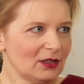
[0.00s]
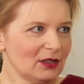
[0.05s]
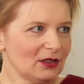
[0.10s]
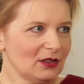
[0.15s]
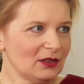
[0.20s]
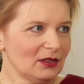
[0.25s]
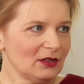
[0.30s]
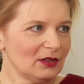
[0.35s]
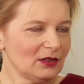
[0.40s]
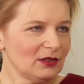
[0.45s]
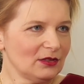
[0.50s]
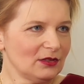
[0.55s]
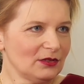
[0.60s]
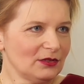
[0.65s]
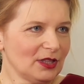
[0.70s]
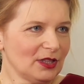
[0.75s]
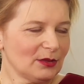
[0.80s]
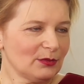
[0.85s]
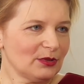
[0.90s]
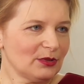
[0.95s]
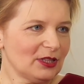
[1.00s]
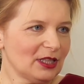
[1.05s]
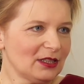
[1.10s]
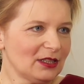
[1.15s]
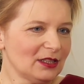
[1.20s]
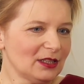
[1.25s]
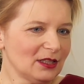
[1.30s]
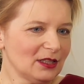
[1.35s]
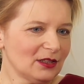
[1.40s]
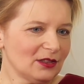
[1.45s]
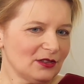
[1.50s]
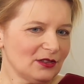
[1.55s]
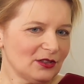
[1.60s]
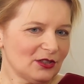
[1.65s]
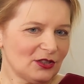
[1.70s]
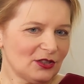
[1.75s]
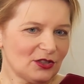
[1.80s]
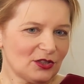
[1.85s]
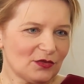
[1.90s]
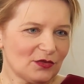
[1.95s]
E, jakby nagle
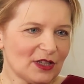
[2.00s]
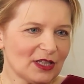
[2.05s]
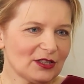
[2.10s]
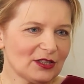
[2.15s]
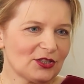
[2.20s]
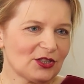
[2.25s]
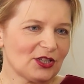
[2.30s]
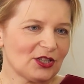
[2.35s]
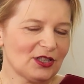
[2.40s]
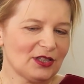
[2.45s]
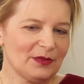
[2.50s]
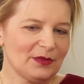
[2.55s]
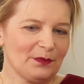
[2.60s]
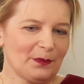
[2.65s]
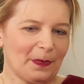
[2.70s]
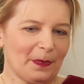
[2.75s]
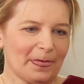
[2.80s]
ich świat się